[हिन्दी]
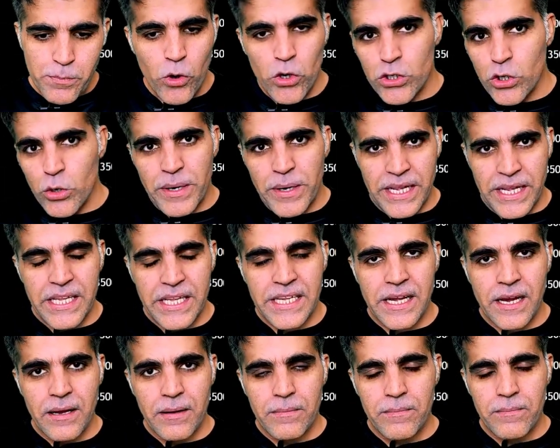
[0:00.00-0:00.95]
को ब्रेक
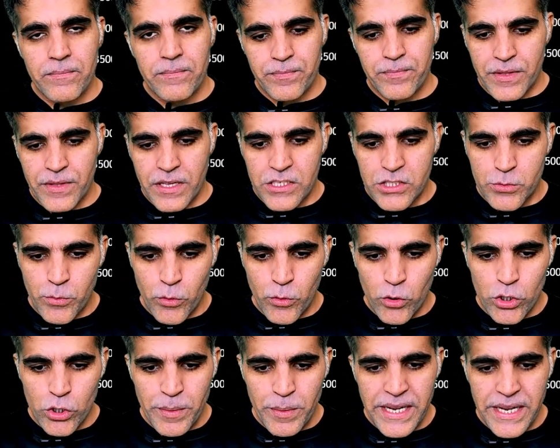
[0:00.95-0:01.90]
किया स्पोर्ट
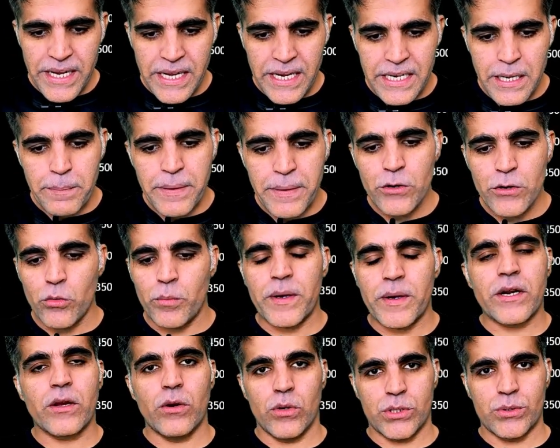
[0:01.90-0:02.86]
को ब्रेक करके फिर ऊपर
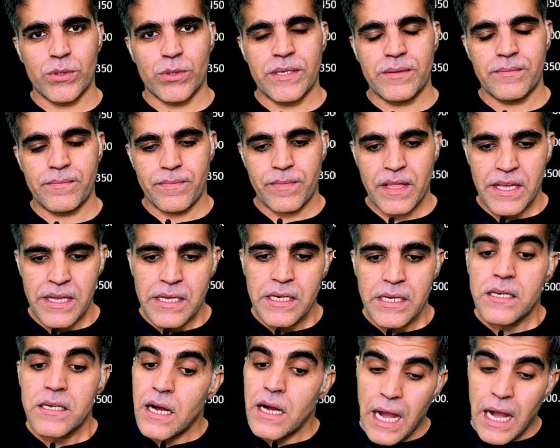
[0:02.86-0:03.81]
क्लोज हुई
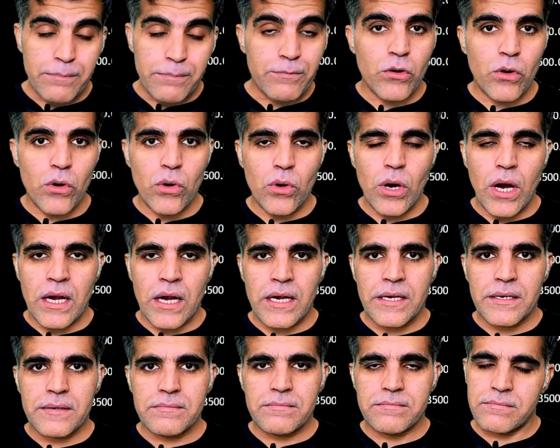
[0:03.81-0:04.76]
आपको
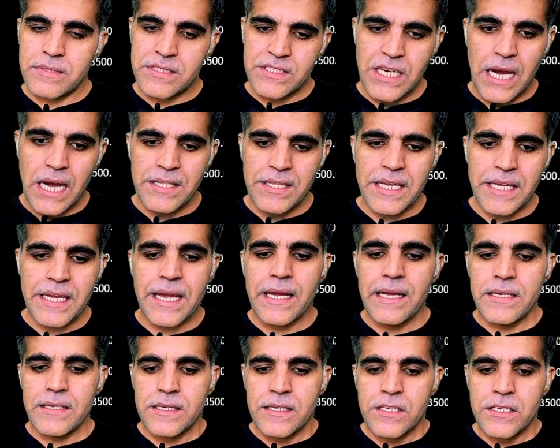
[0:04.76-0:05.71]
अगर याद नहीं
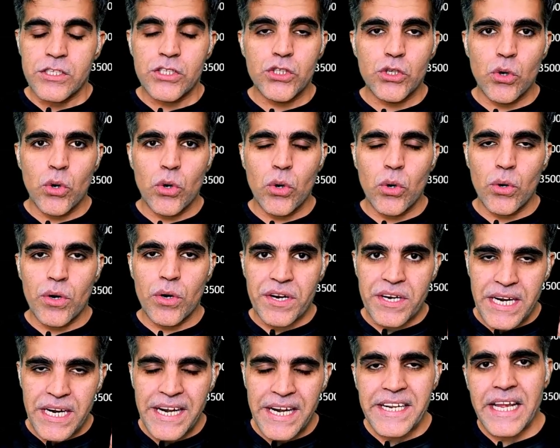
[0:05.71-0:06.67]
है जो
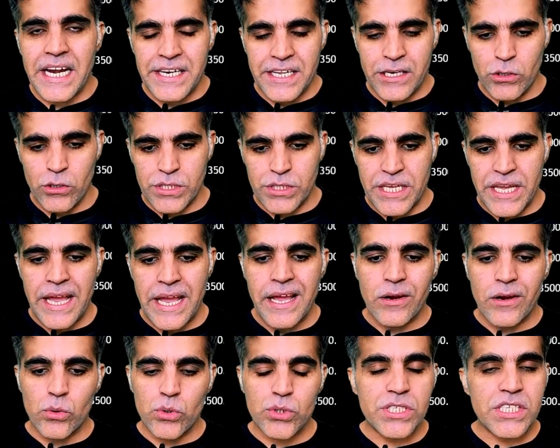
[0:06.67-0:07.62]
रेड कैंडल होती है
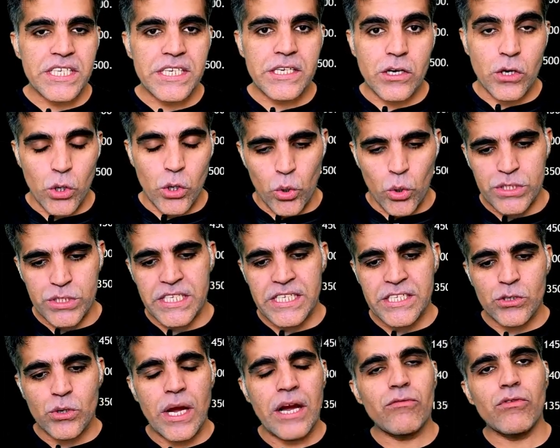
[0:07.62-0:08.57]
उसकी क्लोजिंग
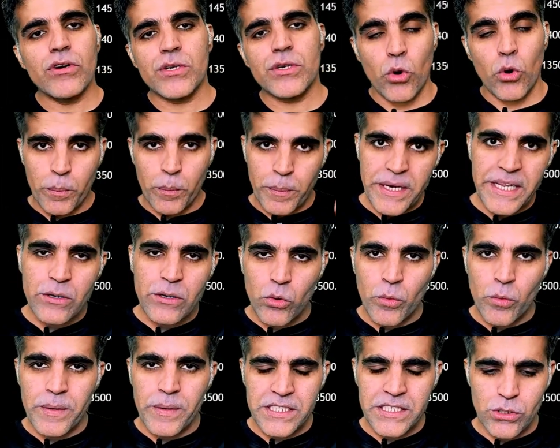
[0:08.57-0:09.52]
जो है वो ओपनिंग
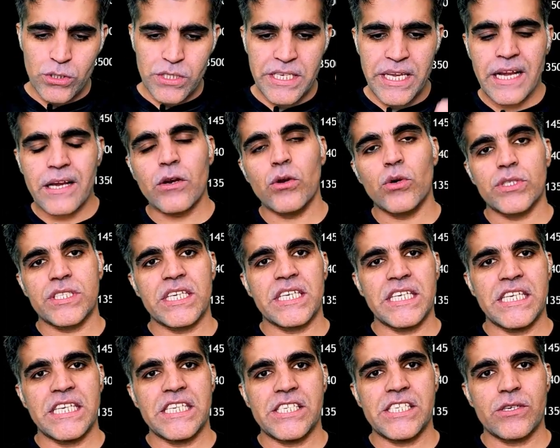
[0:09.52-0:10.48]
ऊपर से होती है क्लोजिंग
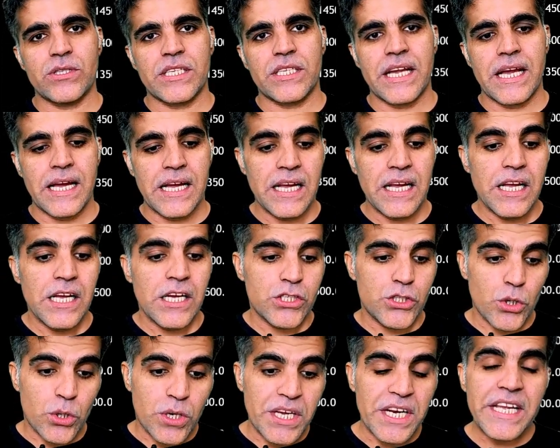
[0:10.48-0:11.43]
नीचे होती है
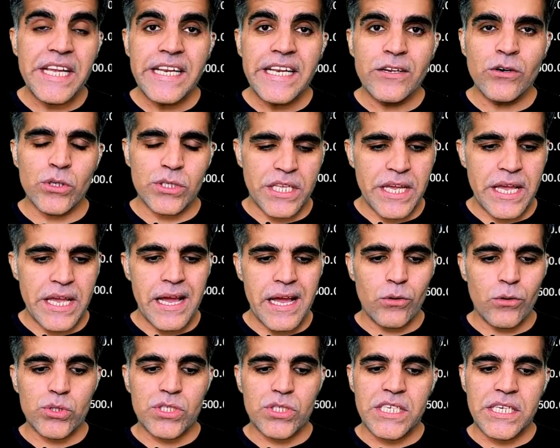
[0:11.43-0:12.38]
जो ग्रीन होती है
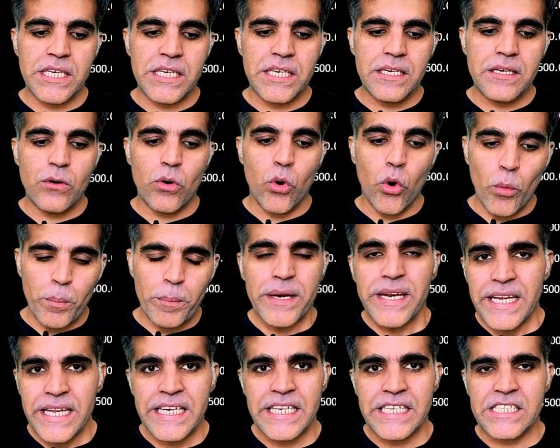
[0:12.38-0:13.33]
उसकी
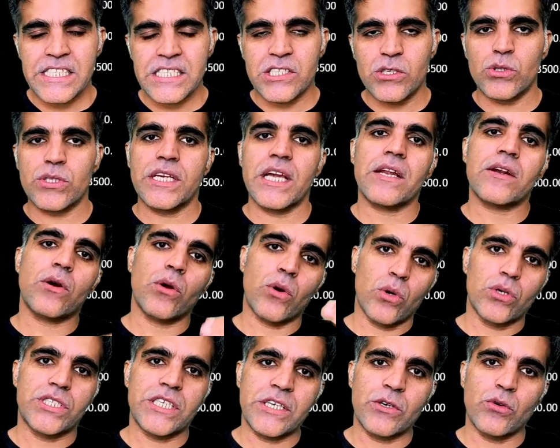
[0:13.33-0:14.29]
ओपनिंग नीचे से होती है
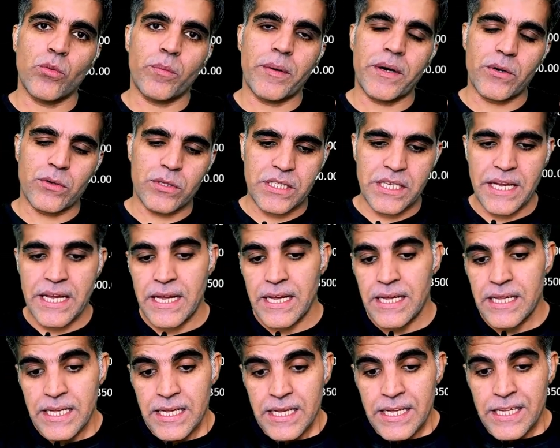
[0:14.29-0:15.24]
क्लोजिंग ऊपर होती है
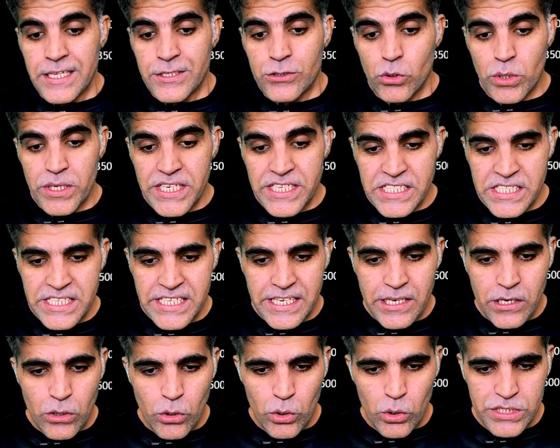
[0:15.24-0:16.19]
तो इसकी
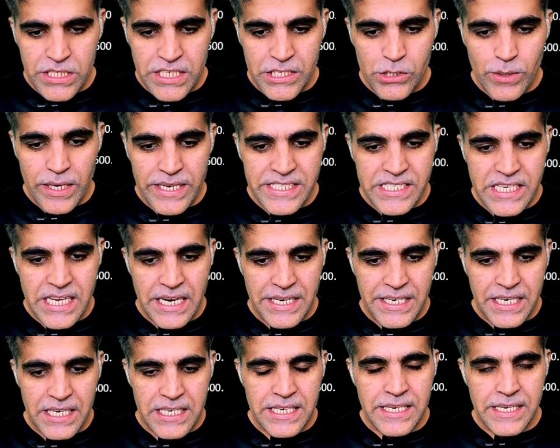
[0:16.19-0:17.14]
क्लोजिंग जो है इस
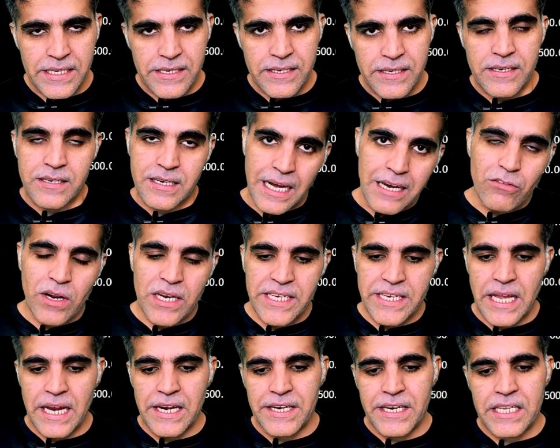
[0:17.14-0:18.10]
कैंडल की कल वाली
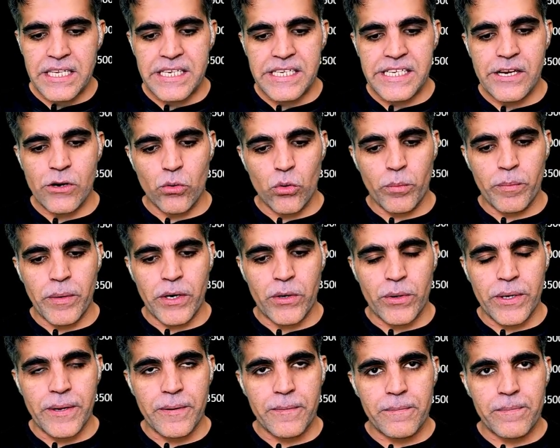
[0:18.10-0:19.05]
कैंडल की ये ऊपर
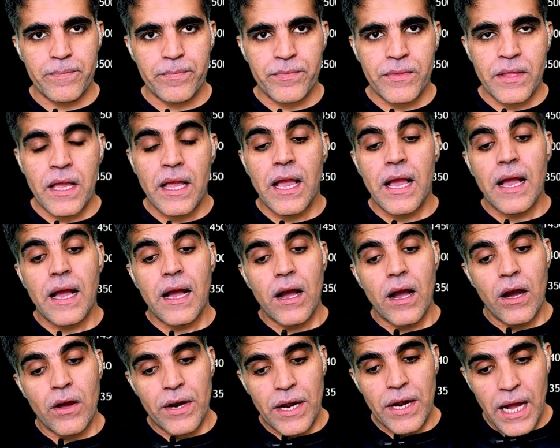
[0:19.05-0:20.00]
हुई
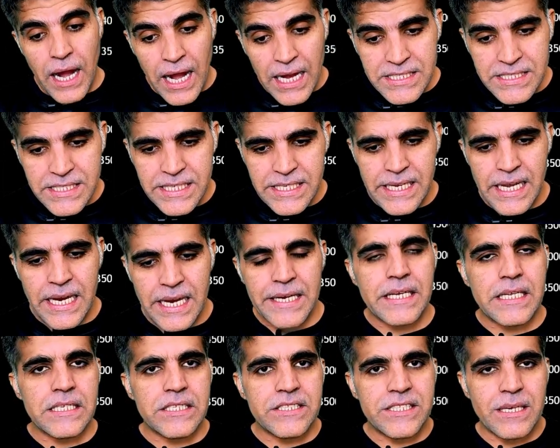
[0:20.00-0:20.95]
और आज की
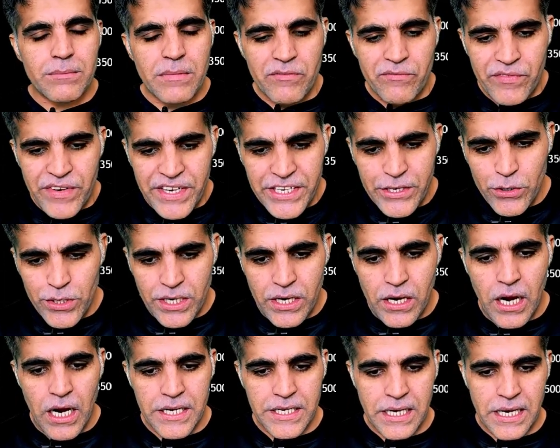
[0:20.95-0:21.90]
कैंडल जब मैं वीडियो
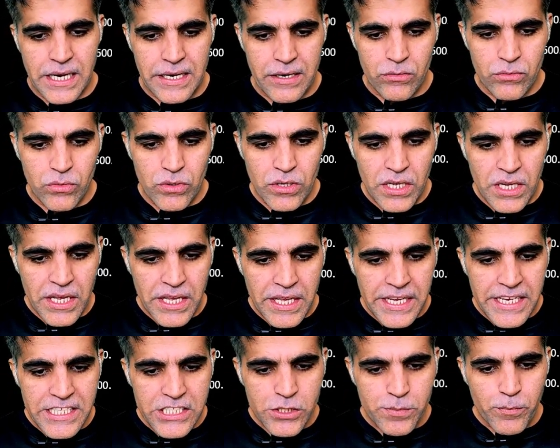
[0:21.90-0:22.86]
रिकॉर्ड कर रहा हूं
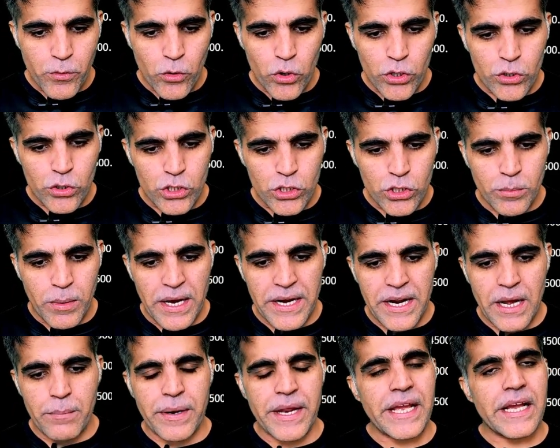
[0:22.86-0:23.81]
इस स्पोर्ट को दोबारा
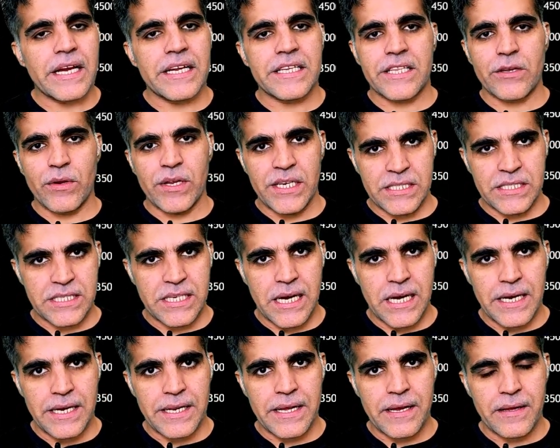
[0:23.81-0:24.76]
ब्रेक करती हुई नजर आ
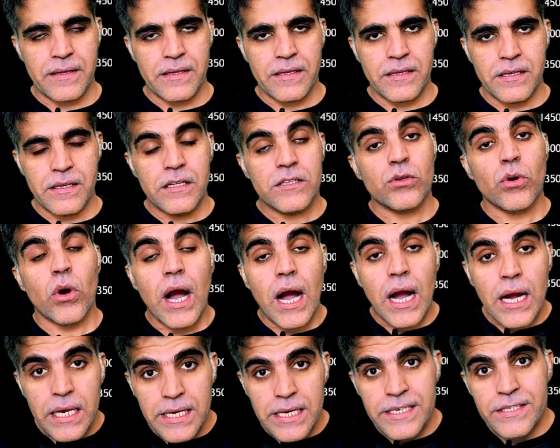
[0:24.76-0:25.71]
रही है तो
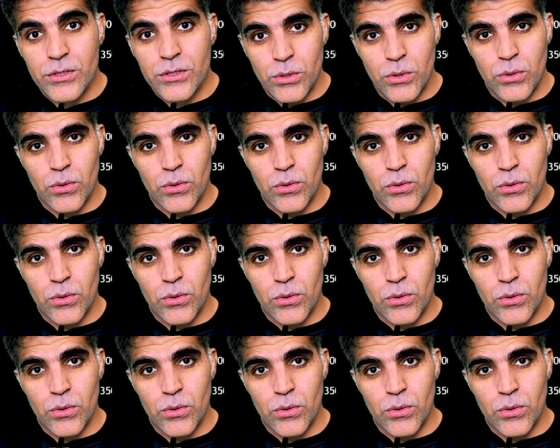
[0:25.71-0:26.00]
अगर तो